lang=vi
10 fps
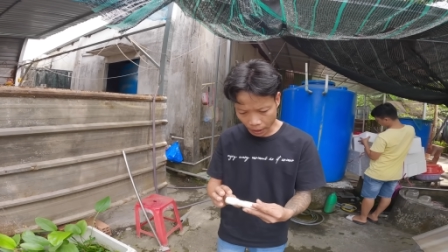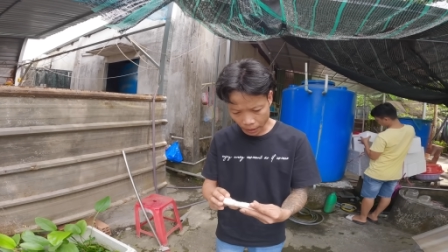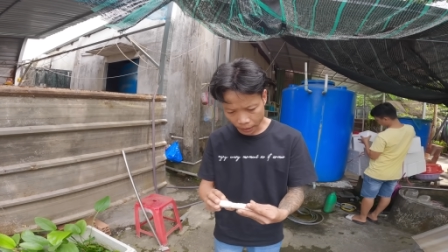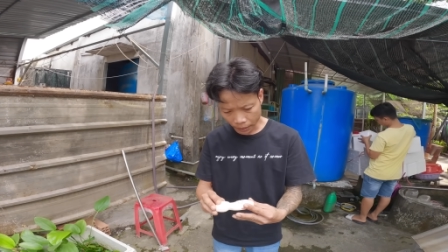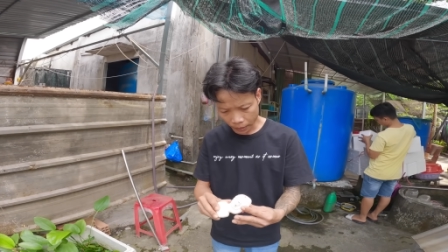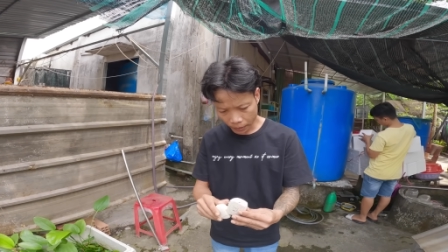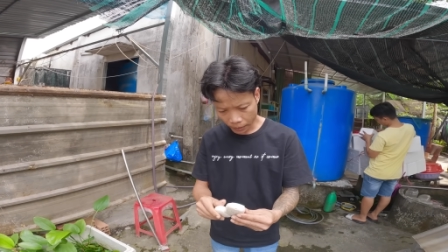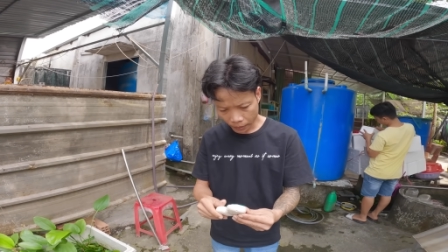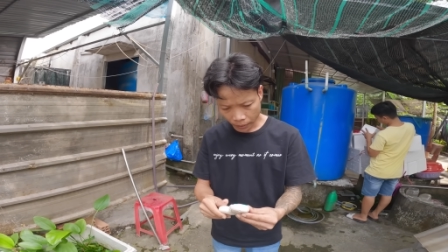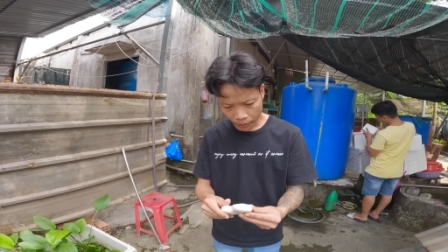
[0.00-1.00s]
đó
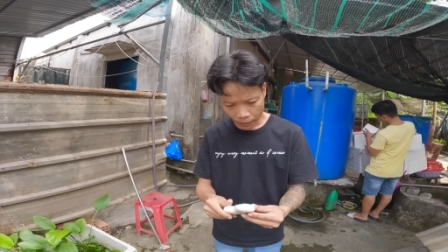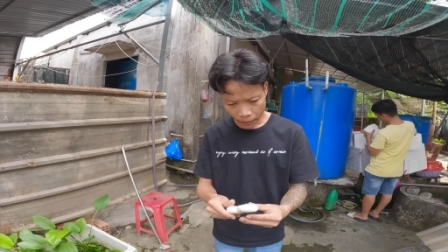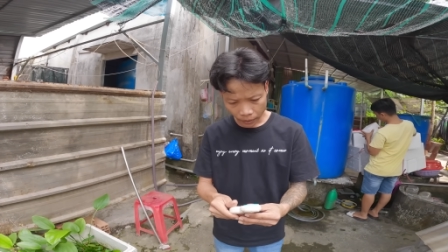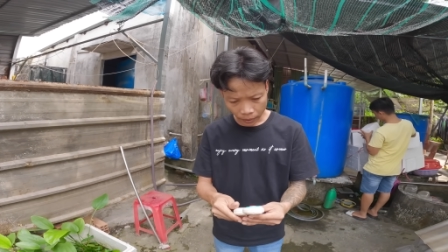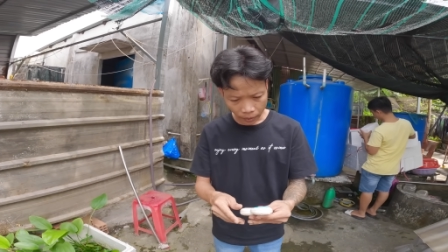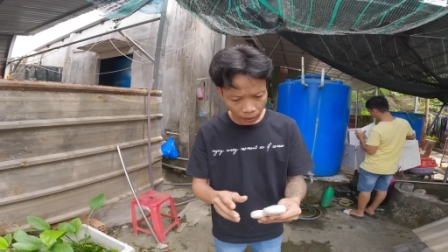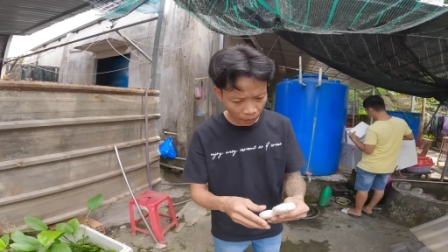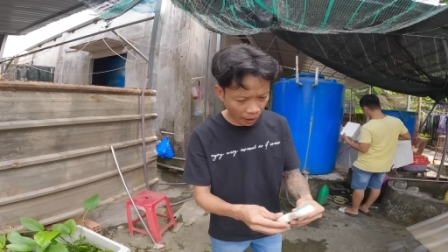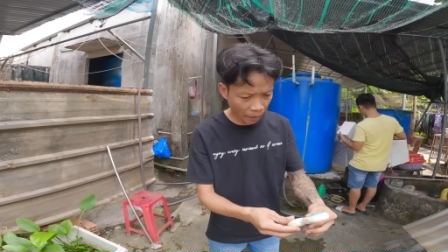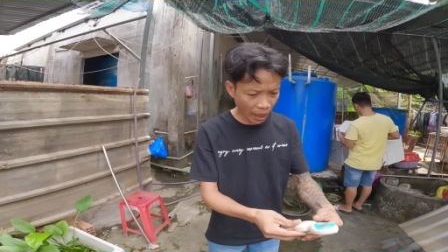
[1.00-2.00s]
nhưng
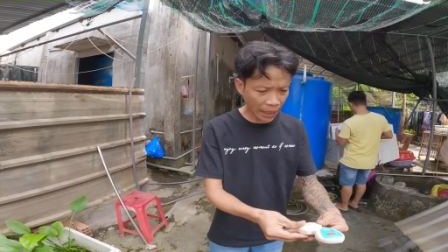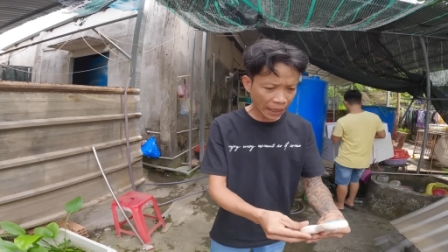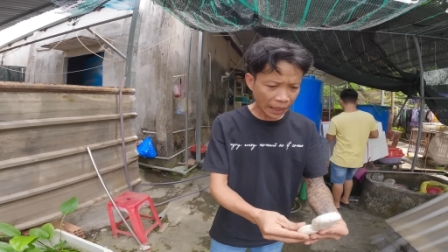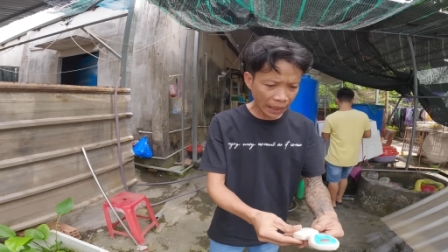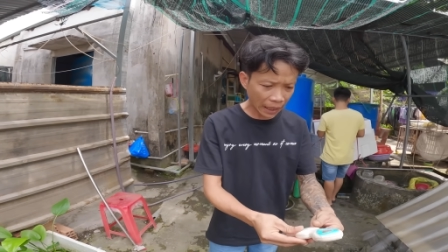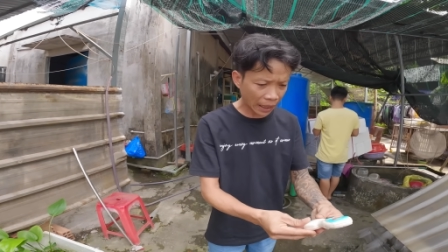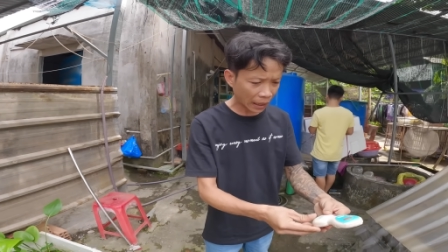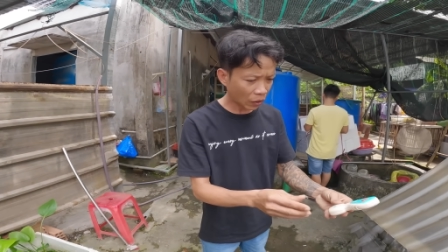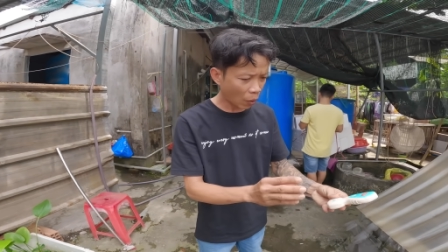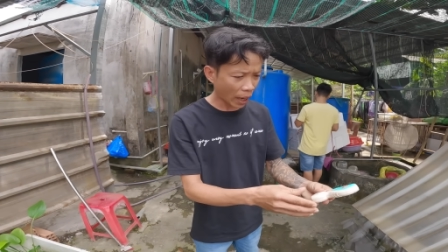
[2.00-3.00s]
mà cái máy này á là
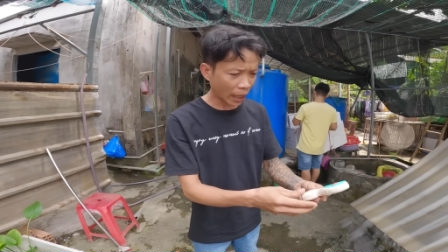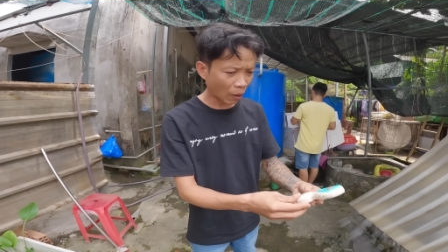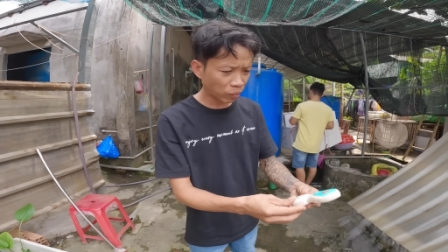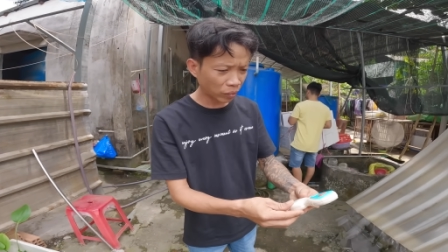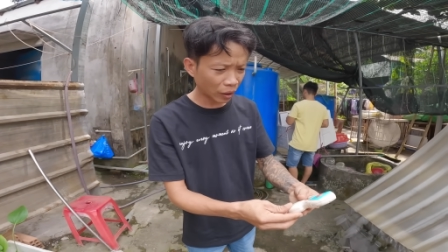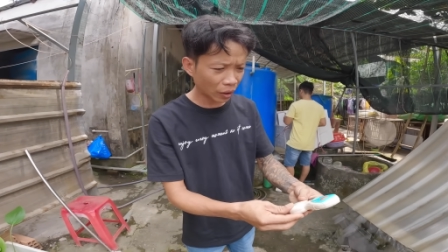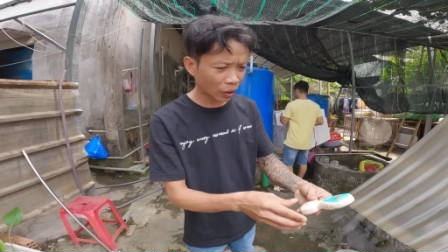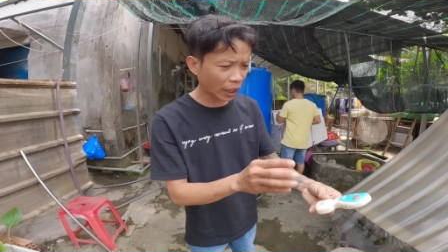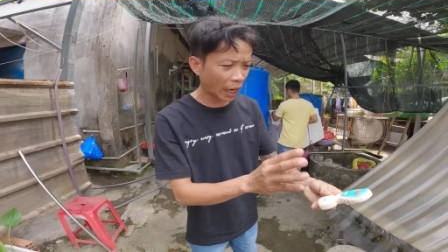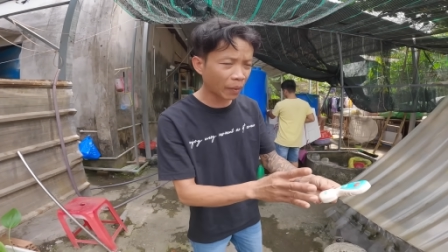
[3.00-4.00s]
nó hoạt động nó,
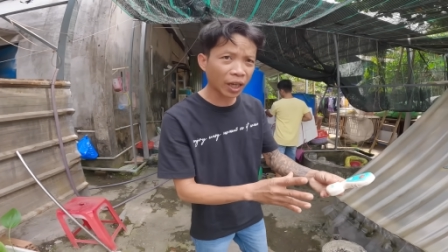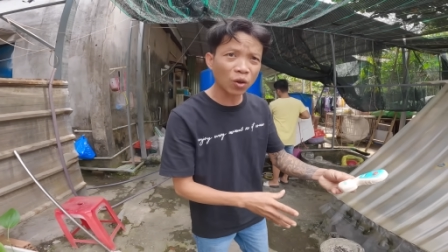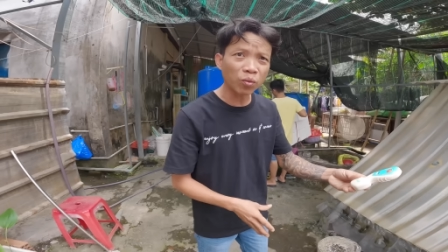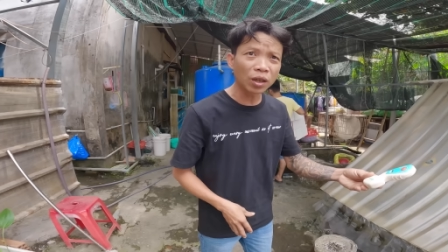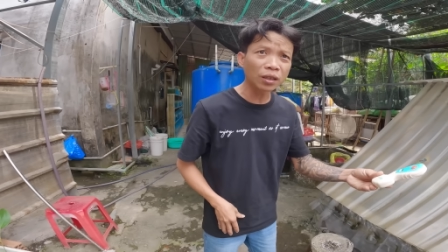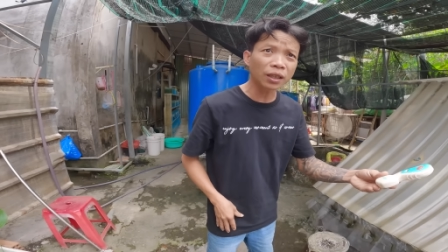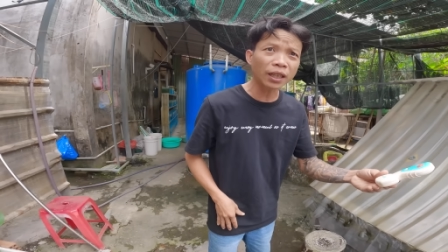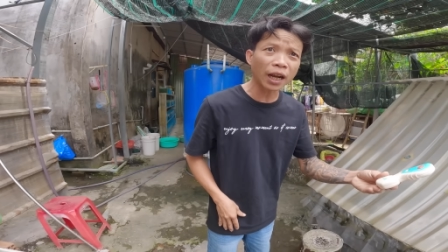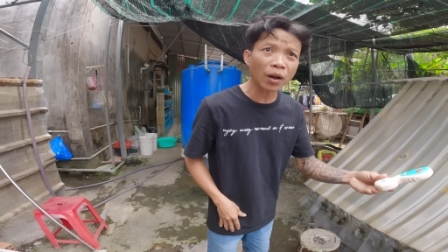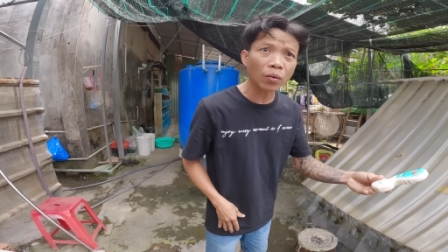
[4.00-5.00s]
nó xài bằng cái dung lượng như thế
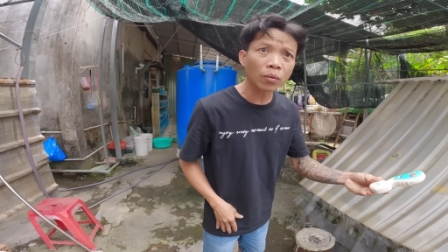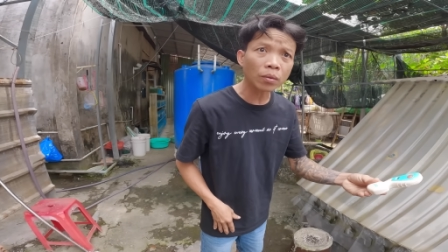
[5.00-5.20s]
nào